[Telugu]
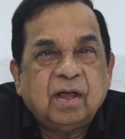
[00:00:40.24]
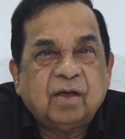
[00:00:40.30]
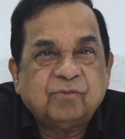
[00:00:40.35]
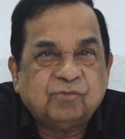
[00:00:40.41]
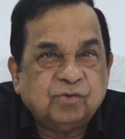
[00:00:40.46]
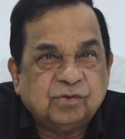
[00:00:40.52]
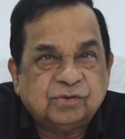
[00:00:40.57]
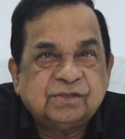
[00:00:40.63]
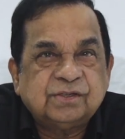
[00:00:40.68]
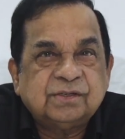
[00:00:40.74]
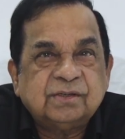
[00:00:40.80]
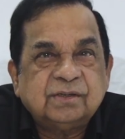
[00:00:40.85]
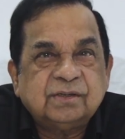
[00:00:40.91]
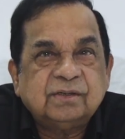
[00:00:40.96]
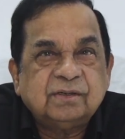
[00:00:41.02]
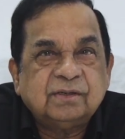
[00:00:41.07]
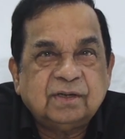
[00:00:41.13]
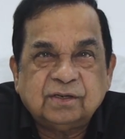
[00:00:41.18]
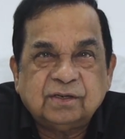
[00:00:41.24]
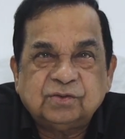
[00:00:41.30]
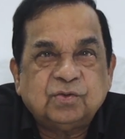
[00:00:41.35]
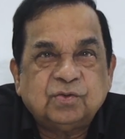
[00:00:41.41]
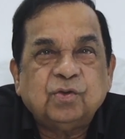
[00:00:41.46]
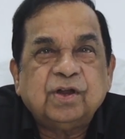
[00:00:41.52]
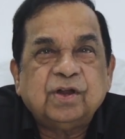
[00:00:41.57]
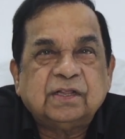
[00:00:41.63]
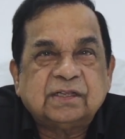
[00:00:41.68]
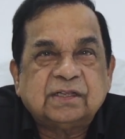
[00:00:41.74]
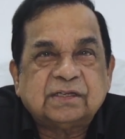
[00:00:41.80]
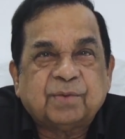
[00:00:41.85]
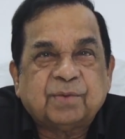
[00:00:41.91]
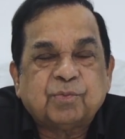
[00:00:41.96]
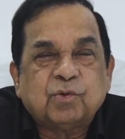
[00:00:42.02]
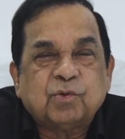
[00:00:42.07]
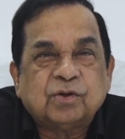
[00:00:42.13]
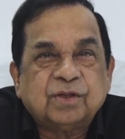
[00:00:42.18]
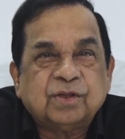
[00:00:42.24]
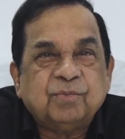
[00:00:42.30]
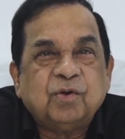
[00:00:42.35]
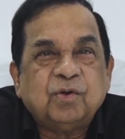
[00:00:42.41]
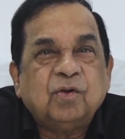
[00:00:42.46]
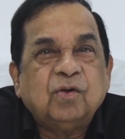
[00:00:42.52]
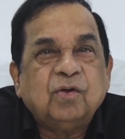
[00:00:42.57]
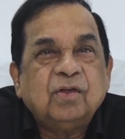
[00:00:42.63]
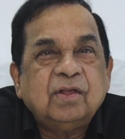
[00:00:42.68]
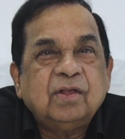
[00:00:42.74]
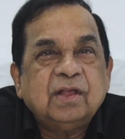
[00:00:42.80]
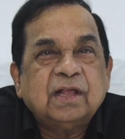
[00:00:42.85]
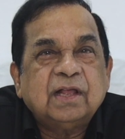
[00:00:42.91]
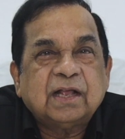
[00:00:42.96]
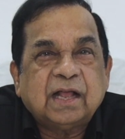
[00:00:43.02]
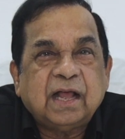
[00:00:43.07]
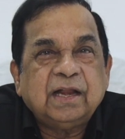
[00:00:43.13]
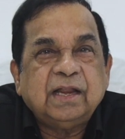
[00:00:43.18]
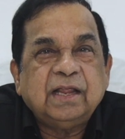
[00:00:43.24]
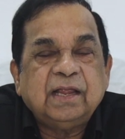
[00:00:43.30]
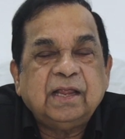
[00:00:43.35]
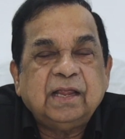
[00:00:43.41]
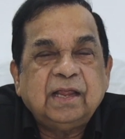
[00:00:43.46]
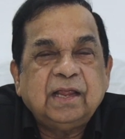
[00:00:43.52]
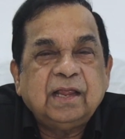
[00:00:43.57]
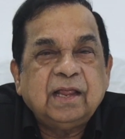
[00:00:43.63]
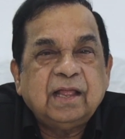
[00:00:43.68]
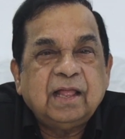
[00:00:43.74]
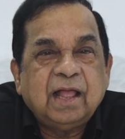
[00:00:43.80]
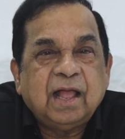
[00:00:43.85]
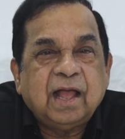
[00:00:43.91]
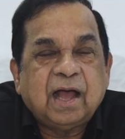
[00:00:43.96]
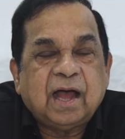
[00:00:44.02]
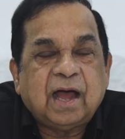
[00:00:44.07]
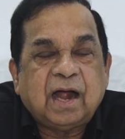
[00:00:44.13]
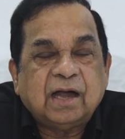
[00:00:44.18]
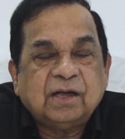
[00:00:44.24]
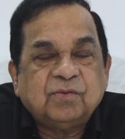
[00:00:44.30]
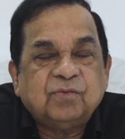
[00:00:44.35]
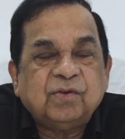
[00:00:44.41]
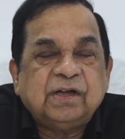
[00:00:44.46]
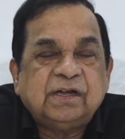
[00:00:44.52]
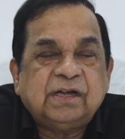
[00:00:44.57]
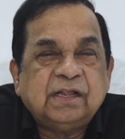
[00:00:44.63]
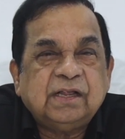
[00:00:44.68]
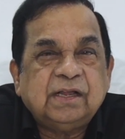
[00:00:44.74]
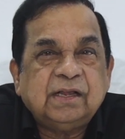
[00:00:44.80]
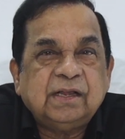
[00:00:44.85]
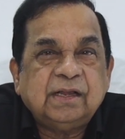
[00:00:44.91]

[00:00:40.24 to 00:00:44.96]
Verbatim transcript: అఫ్కోర్స్ నేను స్టోరీ అంతా చెప్పకూడదేమో కానీ అటువంటి